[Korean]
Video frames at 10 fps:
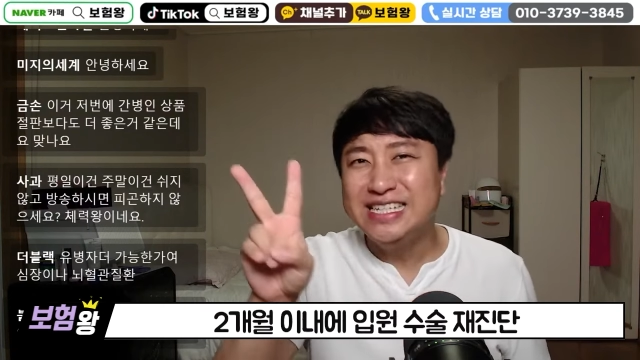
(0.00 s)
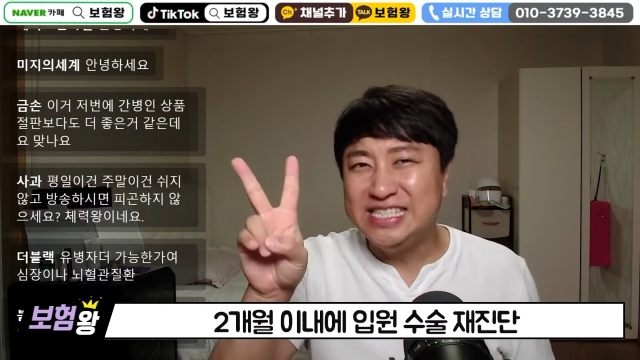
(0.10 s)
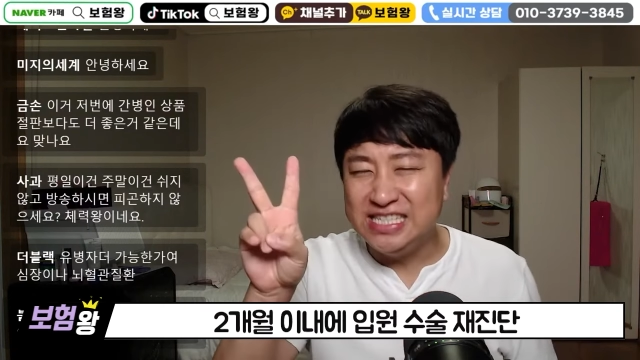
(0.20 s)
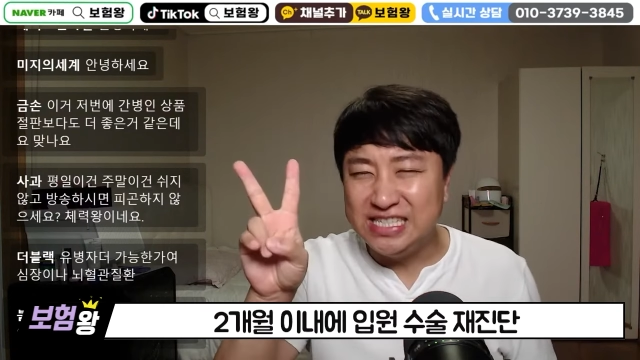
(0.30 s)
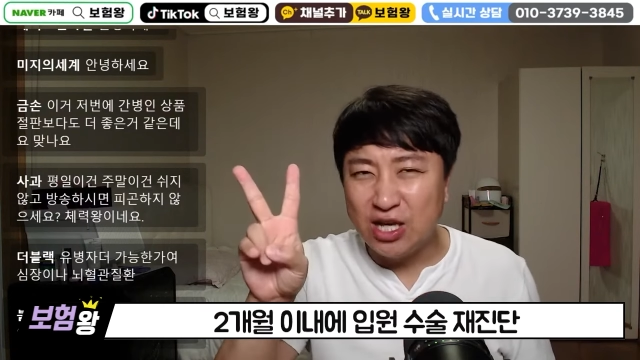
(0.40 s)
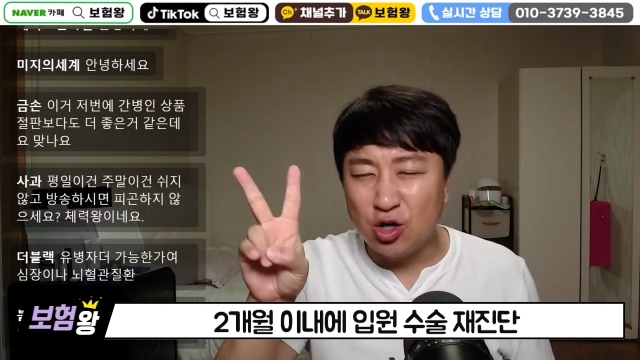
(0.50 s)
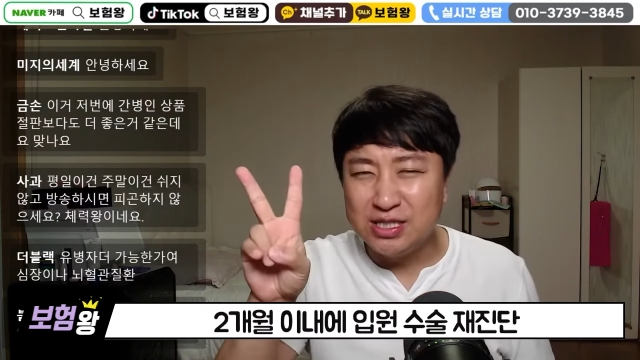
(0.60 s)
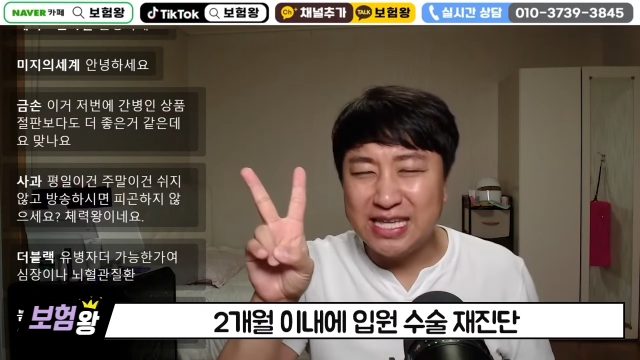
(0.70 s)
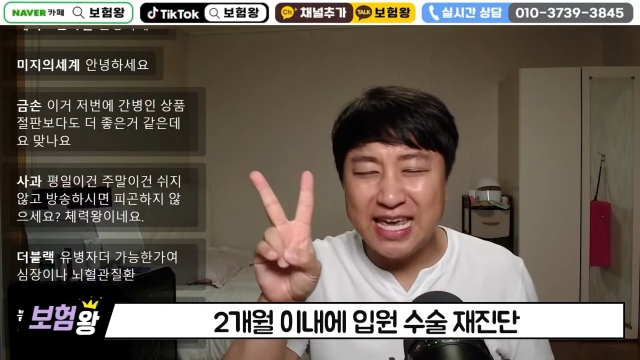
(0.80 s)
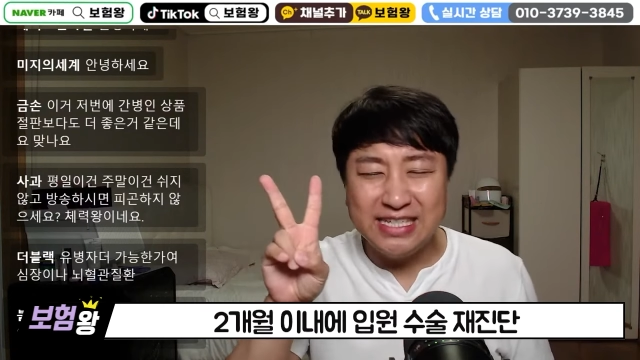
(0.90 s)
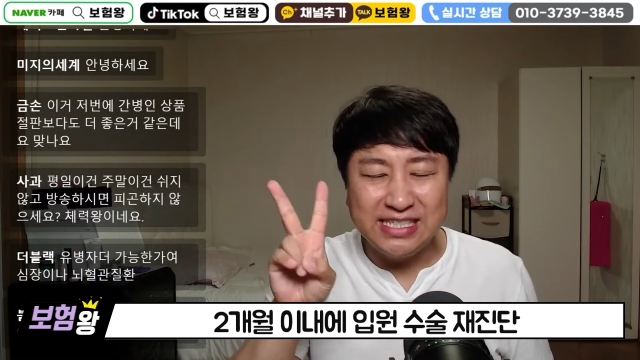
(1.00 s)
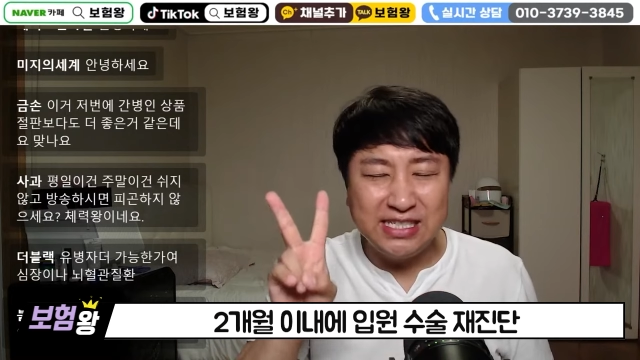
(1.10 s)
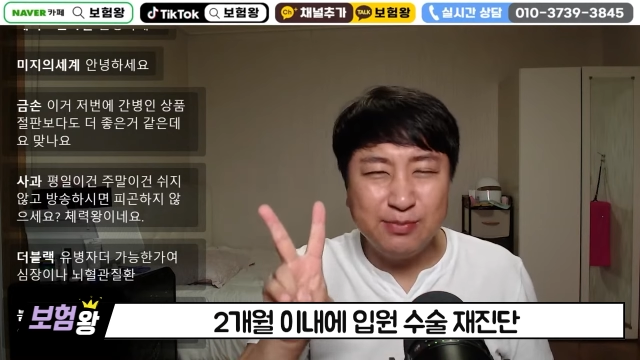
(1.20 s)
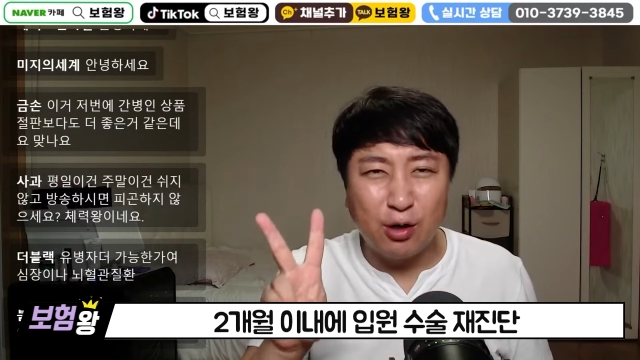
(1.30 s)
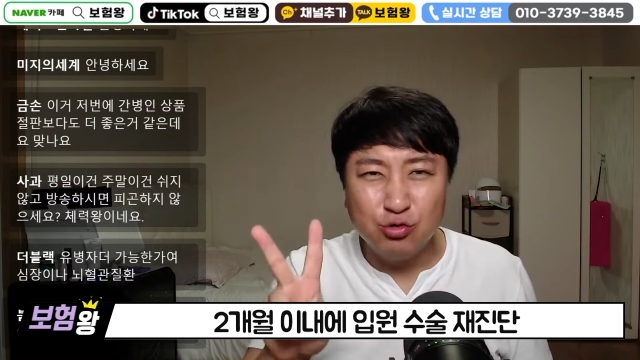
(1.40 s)
2개월 이내에
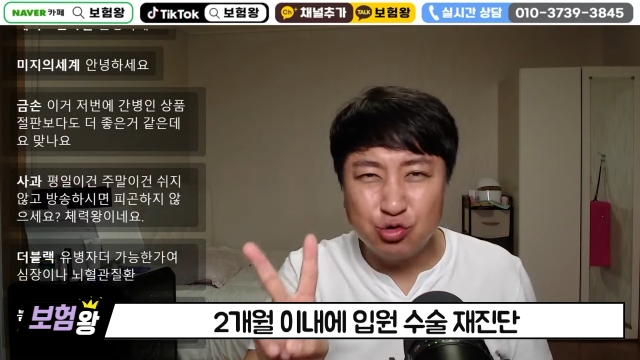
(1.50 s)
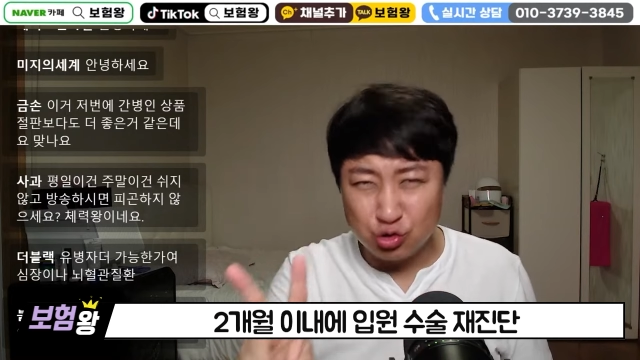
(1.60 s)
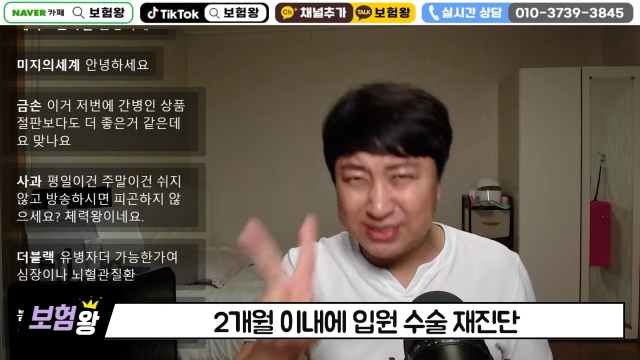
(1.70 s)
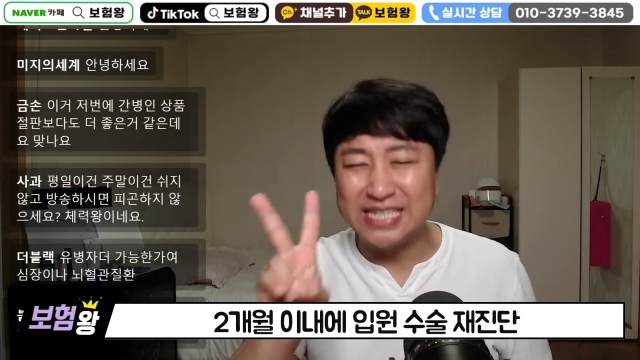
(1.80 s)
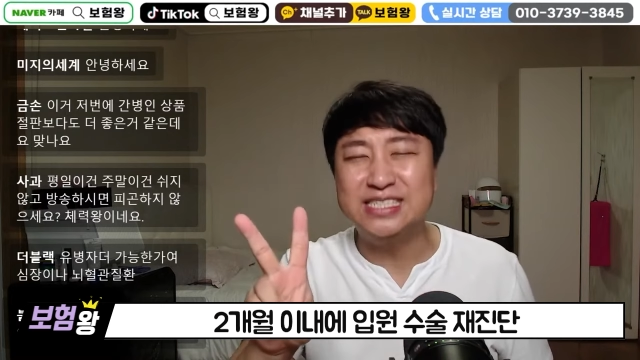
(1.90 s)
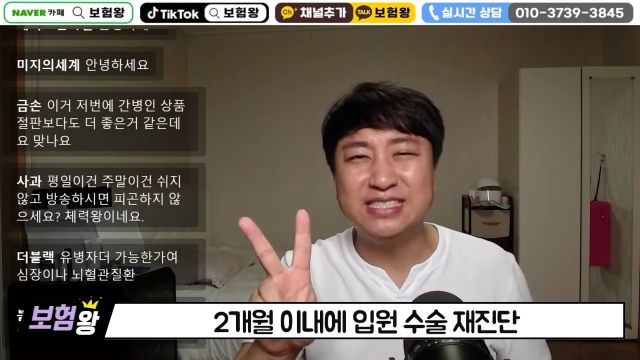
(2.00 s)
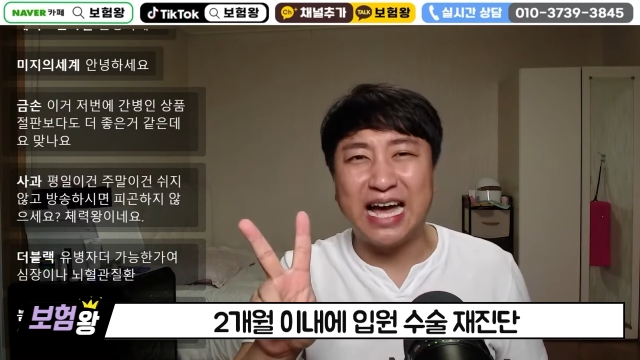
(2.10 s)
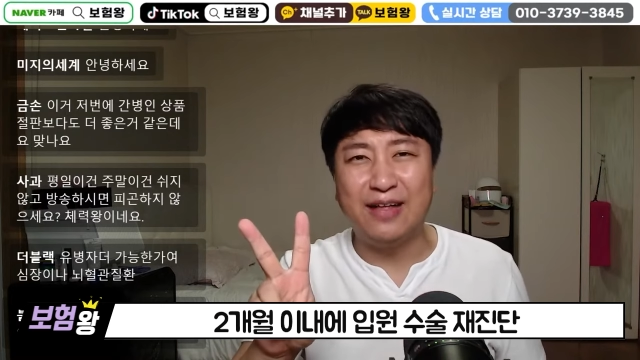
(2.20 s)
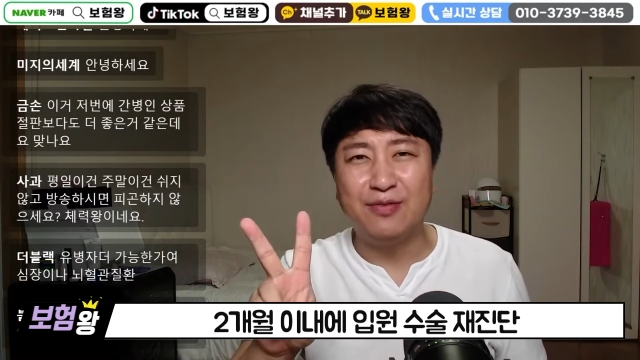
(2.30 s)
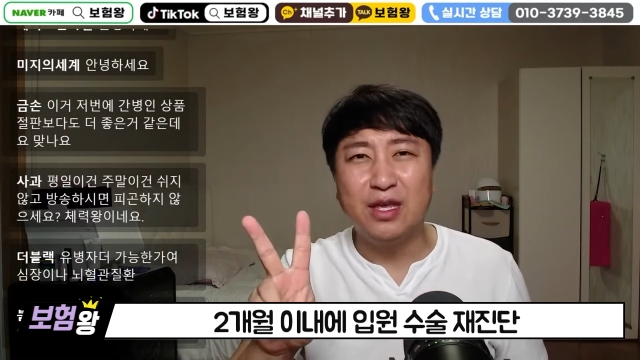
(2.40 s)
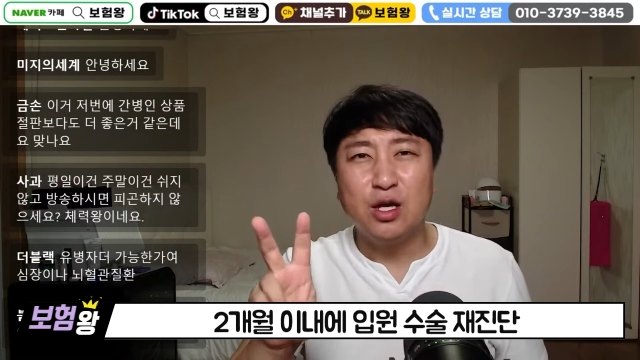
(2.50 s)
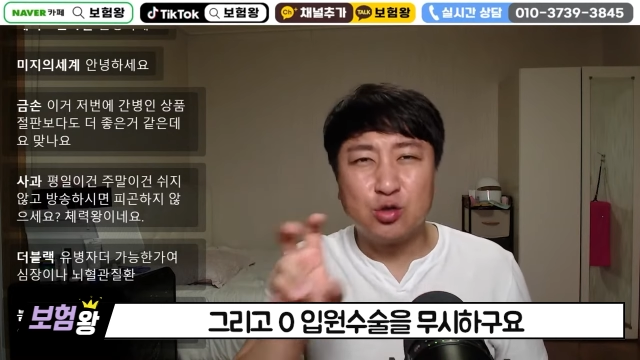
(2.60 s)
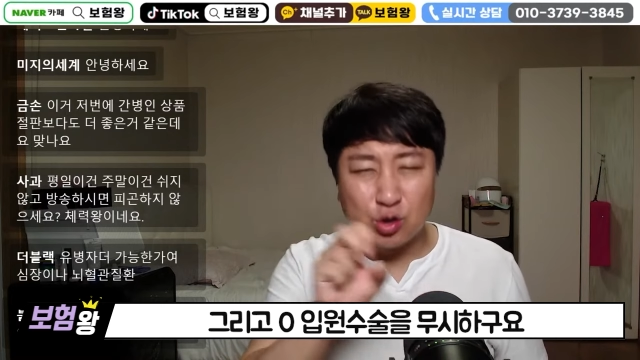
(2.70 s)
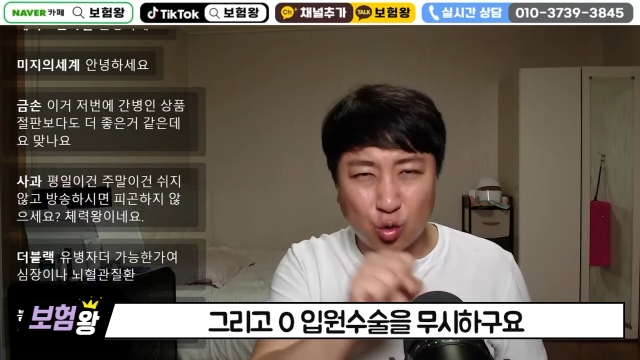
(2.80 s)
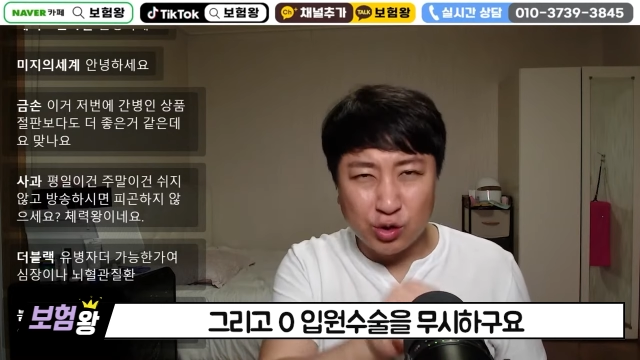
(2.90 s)
입원 수술 재진단
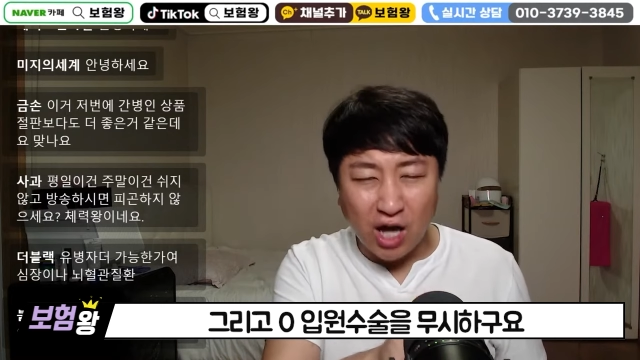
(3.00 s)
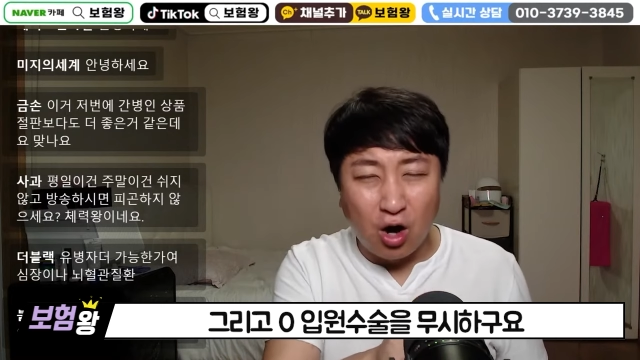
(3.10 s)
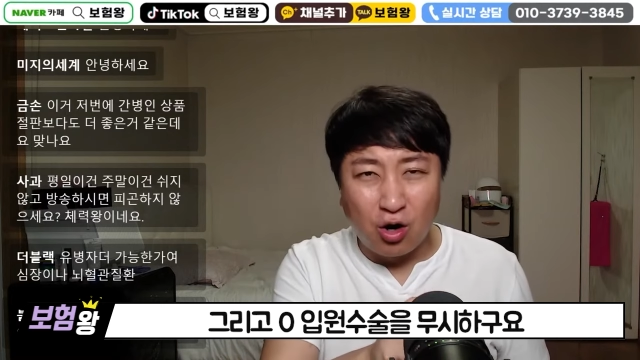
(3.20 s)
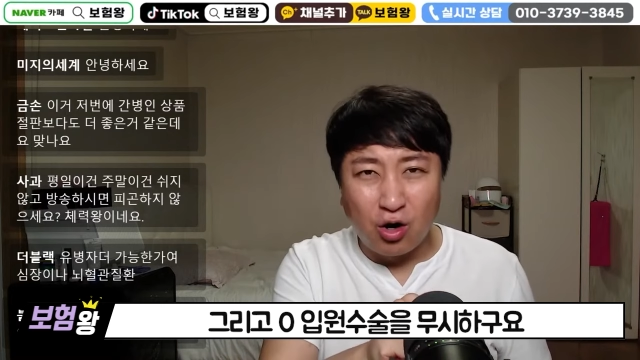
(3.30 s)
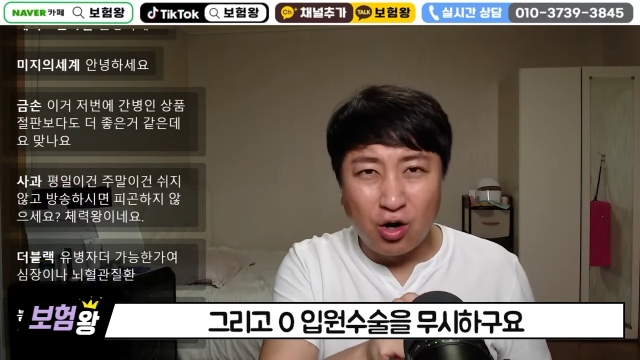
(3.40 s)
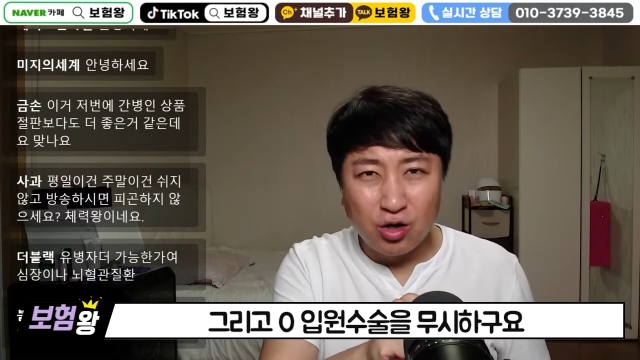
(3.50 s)
그리고 0